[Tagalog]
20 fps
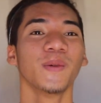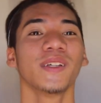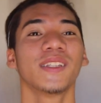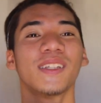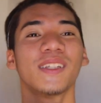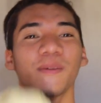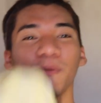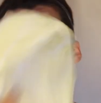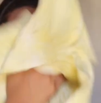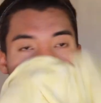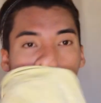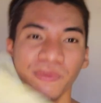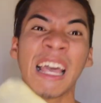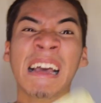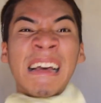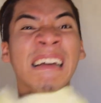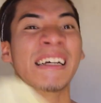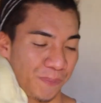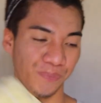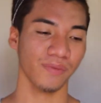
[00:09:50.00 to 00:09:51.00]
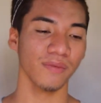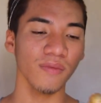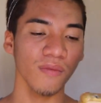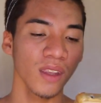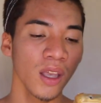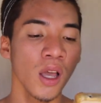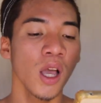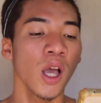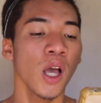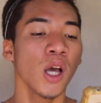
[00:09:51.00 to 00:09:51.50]
With so...
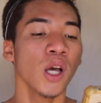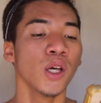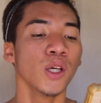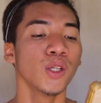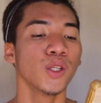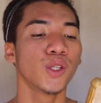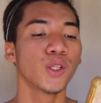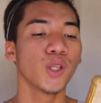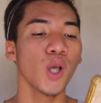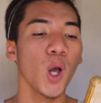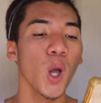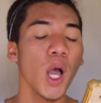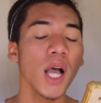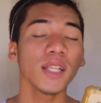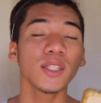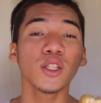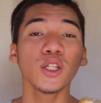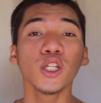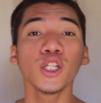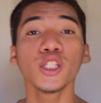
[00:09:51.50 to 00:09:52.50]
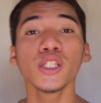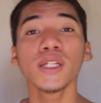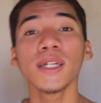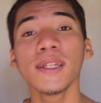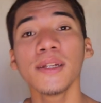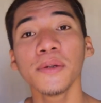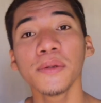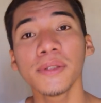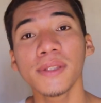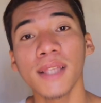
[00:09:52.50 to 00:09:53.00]
So, ang sunod nga
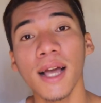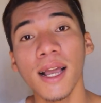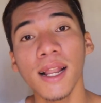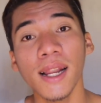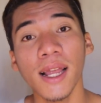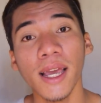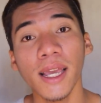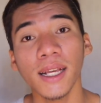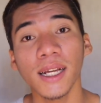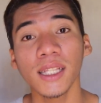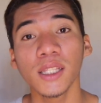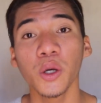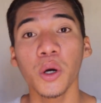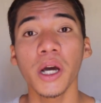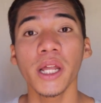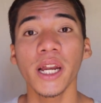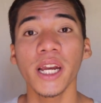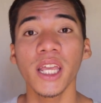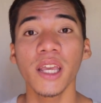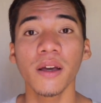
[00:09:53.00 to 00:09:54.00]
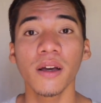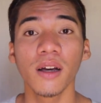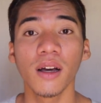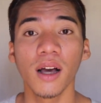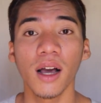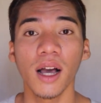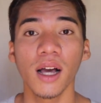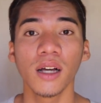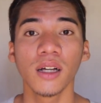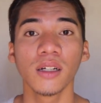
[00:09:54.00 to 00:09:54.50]
ng tanay, kaduhanan ni,
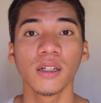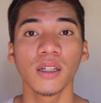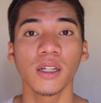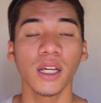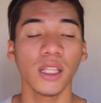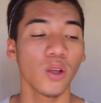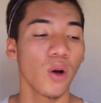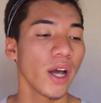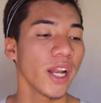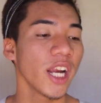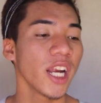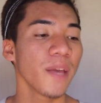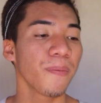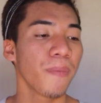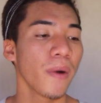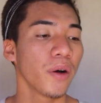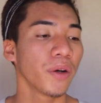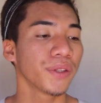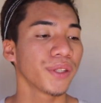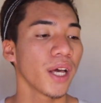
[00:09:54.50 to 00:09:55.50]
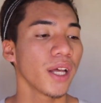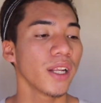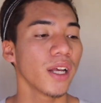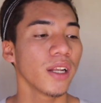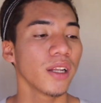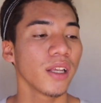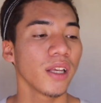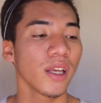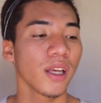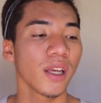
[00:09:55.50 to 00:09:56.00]
ang kaduhanan ni pangutana
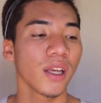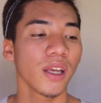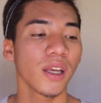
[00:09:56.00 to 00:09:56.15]
ni